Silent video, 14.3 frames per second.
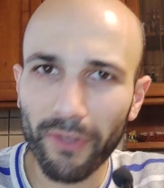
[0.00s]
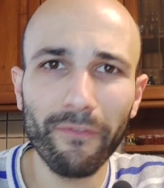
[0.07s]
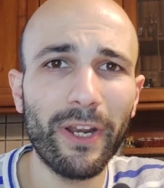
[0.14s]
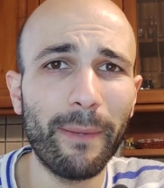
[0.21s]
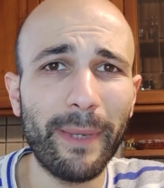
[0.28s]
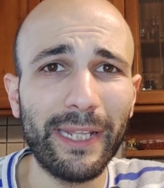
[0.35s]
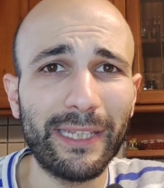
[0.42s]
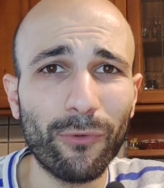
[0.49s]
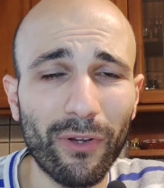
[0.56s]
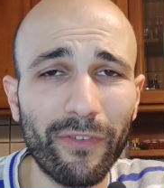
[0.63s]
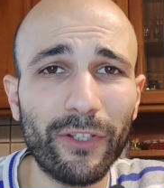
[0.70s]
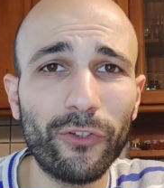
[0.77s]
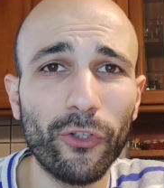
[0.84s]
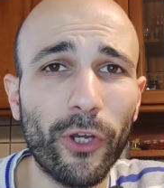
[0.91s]
veramente una
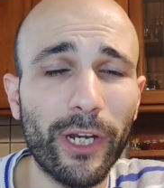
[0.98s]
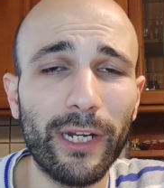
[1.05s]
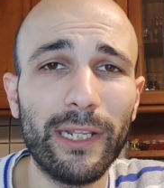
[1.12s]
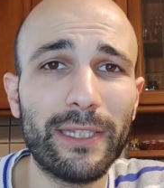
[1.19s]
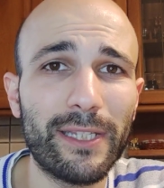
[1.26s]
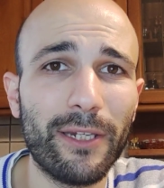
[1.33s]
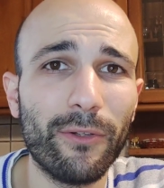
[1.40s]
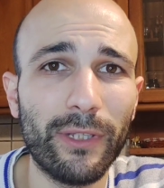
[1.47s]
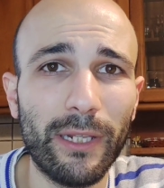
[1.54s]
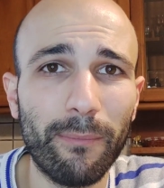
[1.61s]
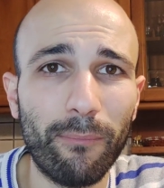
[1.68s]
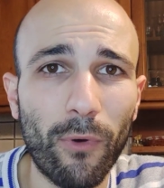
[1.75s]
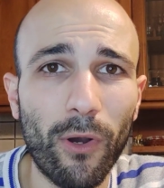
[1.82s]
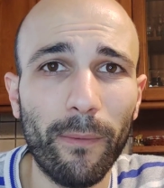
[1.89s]
vittoria nel segno del
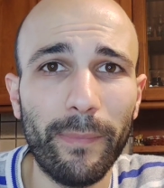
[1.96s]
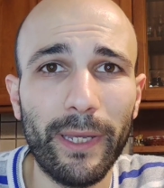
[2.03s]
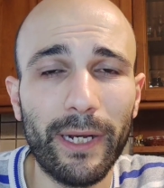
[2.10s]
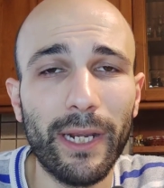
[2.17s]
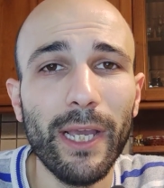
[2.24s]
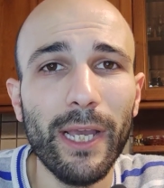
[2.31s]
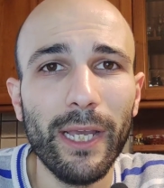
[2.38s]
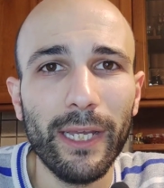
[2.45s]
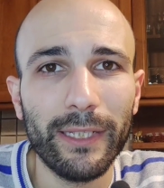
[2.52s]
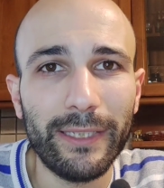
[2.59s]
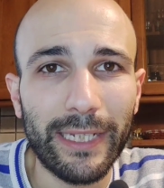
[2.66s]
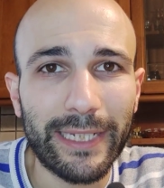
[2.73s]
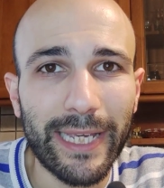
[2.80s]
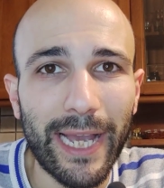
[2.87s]
bomber
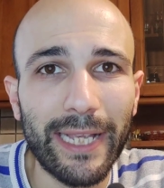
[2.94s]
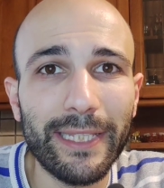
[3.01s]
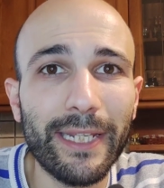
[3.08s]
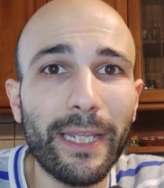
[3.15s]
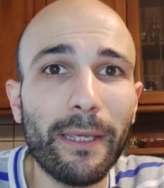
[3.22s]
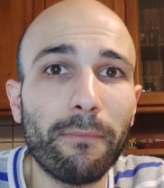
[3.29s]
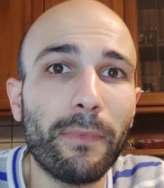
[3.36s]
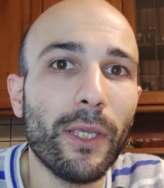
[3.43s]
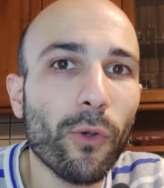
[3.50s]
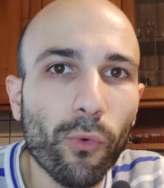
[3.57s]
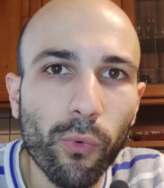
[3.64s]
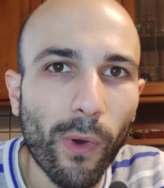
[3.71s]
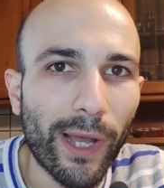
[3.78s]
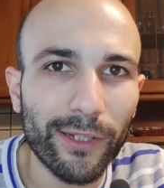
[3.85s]
del Cagliari in
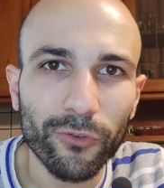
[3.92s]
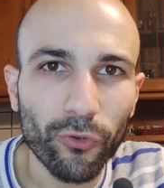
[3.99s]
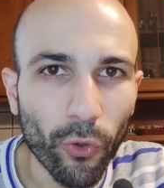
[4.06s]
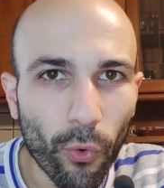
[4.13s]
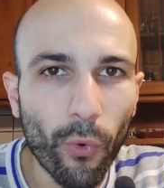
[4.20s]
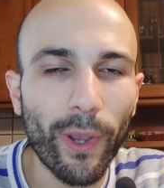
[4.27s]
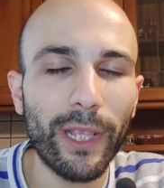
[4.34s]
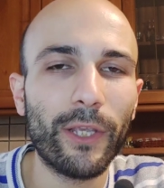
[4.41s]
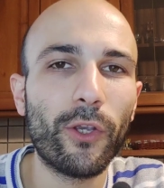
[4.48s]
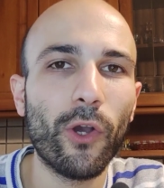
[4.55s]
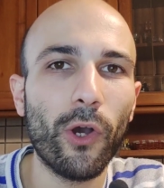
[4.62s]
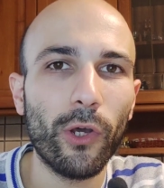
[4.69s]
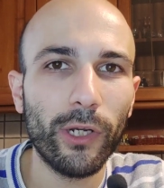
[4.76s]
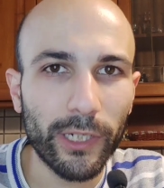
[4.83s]
quanto quel
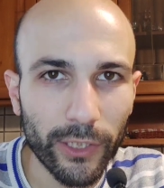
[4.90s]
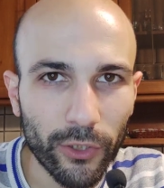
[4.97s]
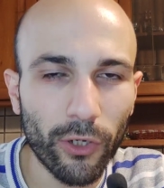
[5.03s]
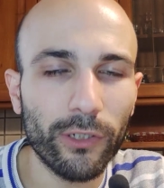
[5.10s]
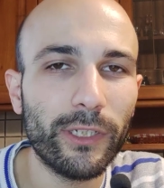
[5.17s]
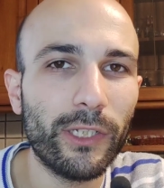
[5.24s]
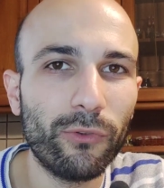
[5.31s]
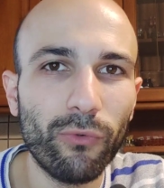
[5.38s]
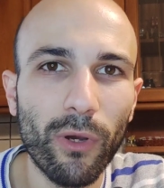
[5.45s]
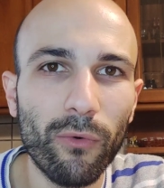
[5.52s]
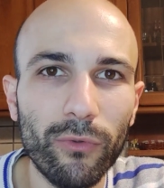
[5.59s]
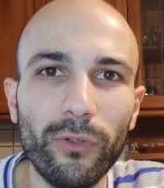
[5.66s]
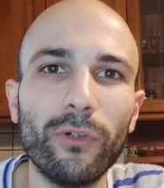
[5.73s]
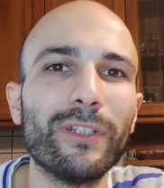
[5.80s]
gol, il gol del
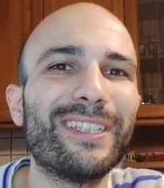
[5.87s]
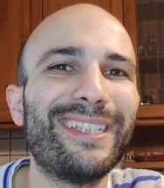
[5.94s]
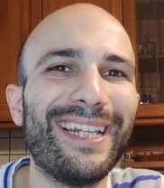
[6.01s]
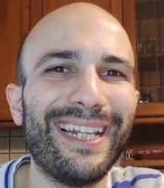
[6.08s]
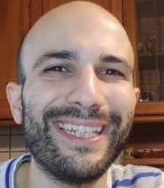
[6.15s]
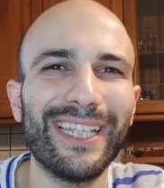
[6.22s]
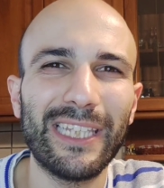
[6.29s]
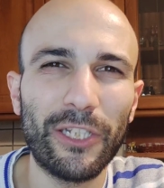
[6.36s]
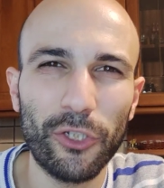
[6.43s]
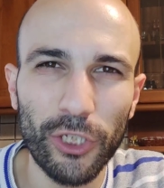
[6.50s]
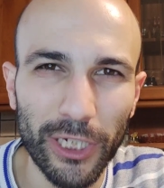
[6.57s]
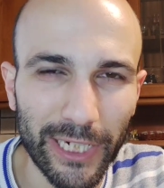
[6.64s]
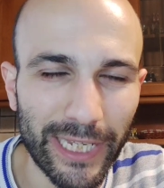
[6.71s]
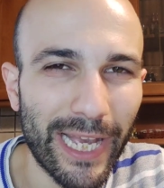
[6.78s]
2-1 se l'è andata a
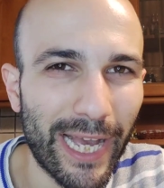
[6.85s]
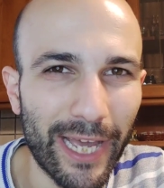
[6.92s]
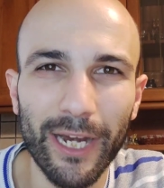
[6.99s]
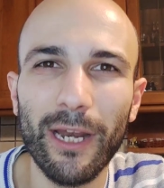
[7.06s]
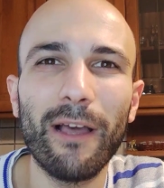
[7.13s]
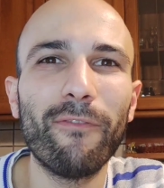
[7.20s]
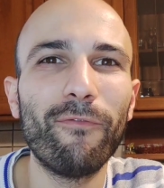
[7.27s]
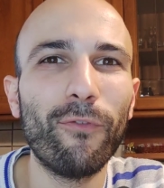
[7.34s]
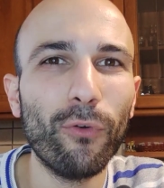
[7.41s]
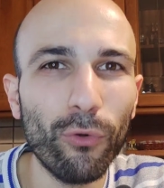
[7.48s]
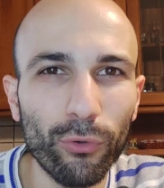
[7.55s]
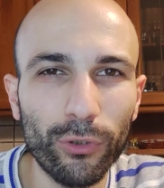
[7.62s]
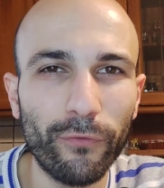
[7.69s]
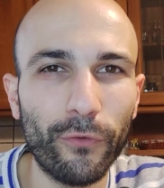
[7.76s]
cercare, l'ha
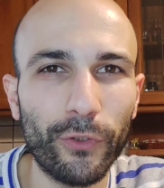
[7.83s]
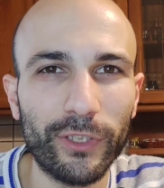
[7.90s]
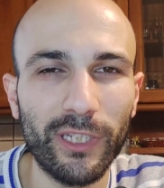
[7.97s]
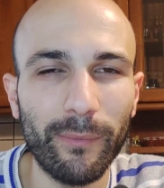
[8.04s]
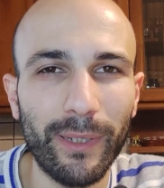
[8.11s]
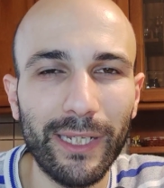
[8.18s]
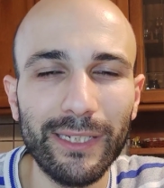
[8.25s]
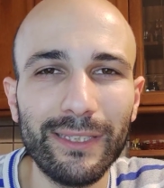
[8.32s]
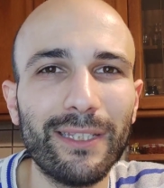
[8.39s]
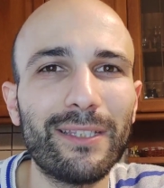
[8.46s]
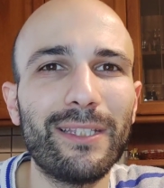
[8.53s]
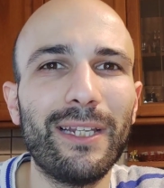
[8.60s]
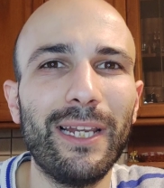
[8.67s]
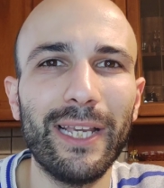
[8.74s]
voluto fortemente,
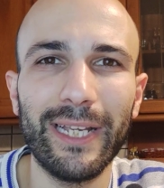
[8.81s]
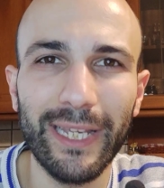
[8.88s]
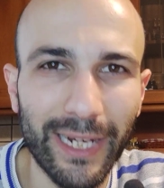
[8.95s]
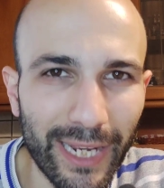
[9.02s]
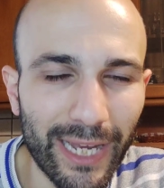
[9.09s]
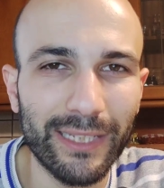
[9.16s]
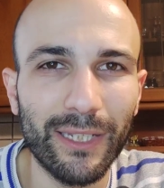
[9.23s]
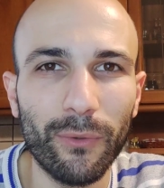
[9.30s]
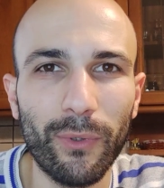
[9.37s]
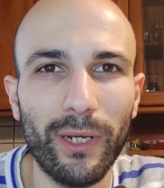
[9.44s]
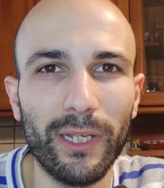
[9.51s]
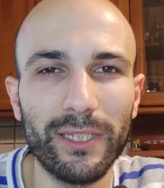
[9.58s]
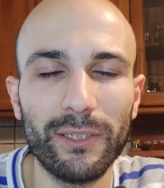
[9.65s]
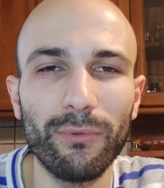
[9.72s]
se l'è creata
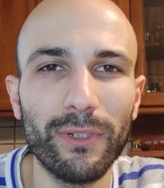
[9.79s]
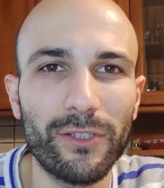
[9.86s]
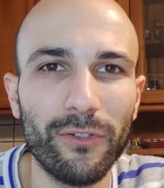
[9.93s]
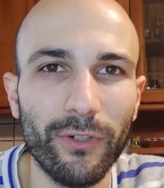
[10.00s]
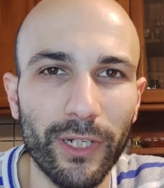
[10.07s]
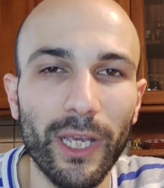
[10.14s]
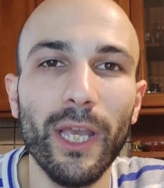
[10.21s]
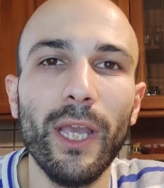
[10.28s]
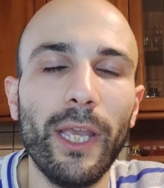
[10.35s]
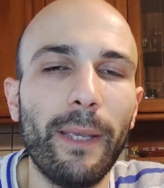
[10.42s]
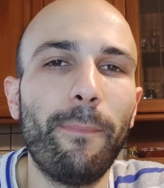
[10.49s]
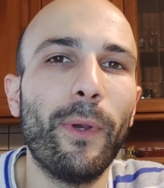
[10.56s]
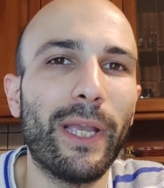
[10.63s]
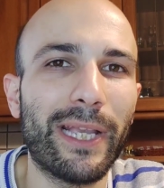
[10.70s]
quella situazione e
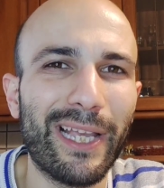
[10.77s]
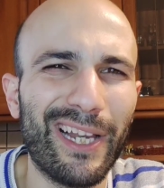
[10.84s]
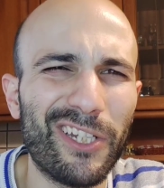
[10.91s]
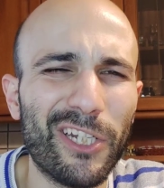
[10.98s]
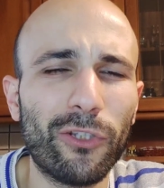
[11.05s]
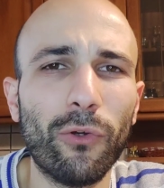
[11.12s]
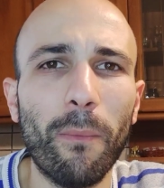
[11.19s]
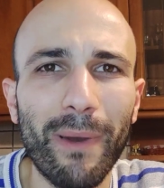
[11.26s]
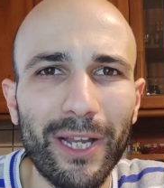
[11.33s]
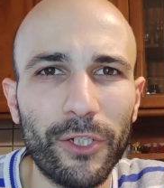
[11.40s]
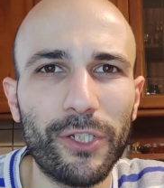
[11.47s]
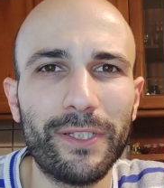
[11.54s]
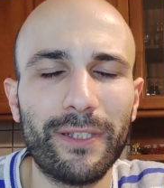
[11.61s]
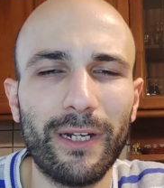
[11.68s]
poi ha calciato
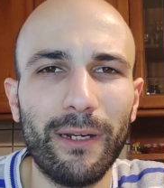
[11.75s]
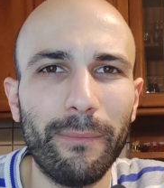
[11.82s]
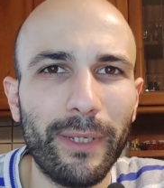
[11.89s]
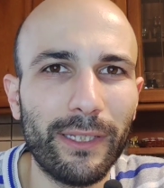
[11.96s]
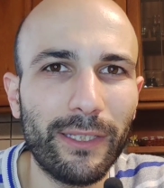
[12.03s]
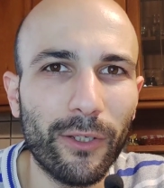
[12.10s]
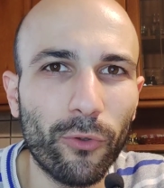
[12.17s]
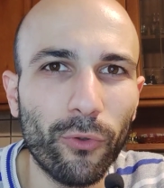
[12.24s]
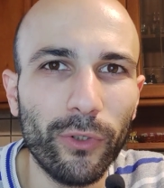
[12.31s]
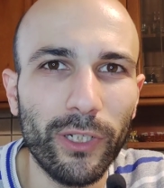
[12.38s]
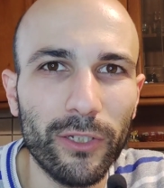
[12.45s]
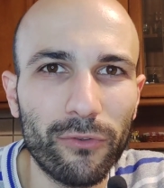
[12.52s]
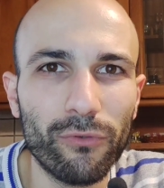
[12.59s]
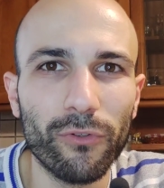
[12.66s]
magistralmente con
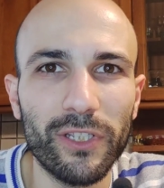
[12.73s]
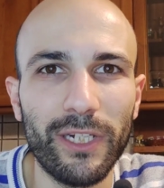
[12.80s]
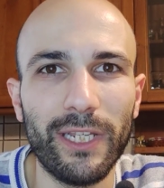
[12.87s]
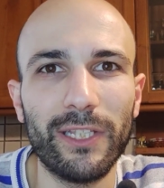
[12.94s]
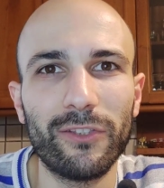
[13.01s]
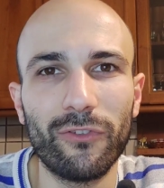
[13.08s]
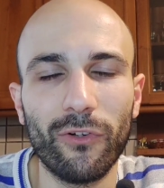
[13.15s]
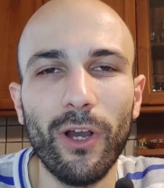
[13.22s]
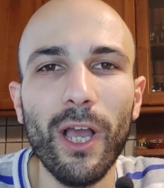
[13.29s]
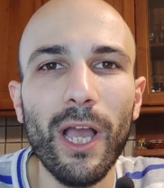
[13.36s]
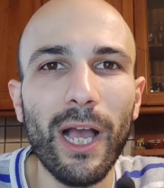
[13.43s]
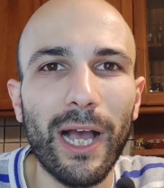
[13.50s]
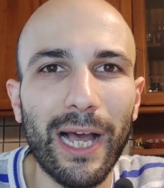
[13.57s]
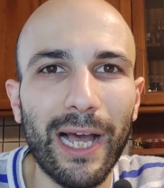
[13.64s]
il suo sinistro
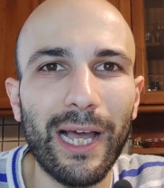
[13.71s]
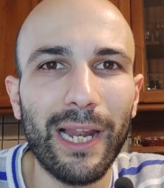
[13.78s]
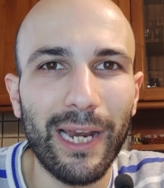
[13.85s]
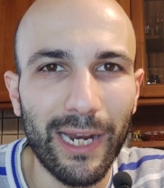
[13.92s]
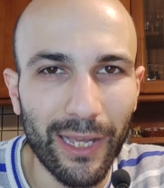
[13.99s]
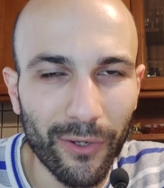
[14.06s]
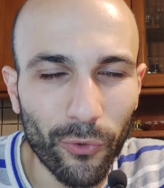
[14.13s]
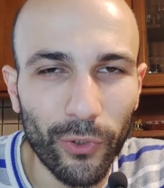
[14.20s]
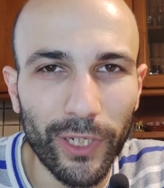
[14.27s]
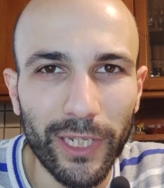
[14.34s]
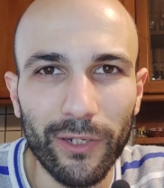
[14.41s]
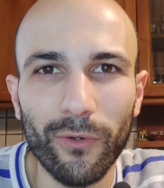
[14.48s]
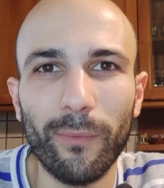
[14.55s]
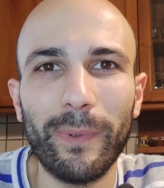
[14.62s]

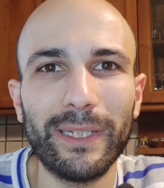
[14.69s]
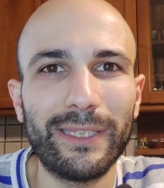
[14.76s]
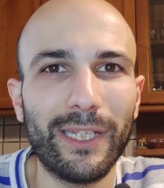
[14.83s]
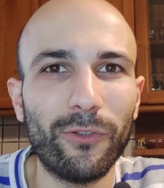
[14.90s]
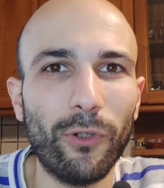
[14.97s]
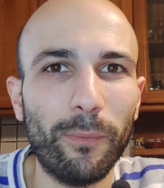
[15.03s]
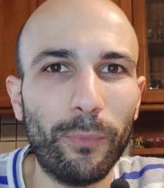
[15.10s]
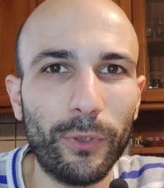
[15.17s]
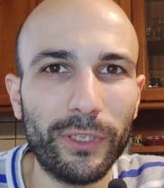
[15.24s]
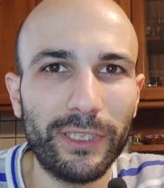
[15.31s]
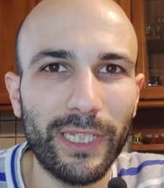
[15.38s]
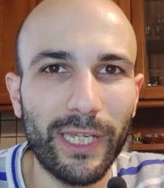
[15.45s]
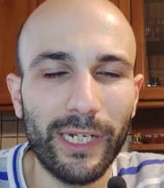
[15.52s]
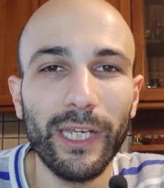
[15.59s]
all'angolino battendo il
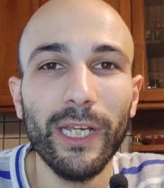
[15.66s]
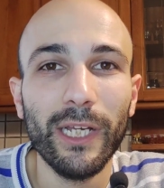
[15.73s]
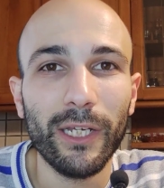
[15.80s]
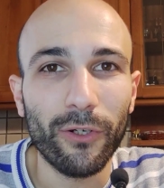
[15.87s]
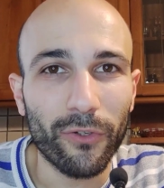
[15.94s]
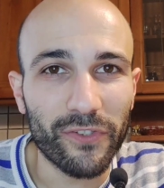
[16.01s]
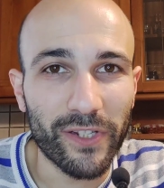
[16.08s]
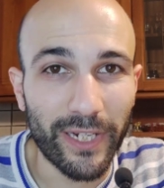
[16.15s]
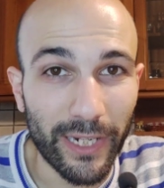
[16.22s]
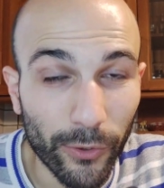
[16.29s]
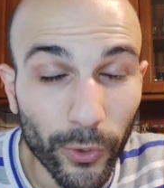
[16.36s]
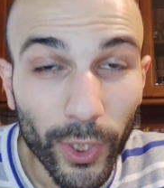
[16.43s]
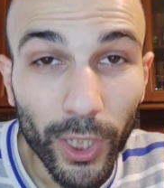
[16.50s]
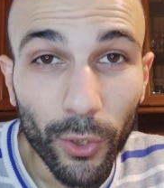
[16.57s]
portiere rosanero.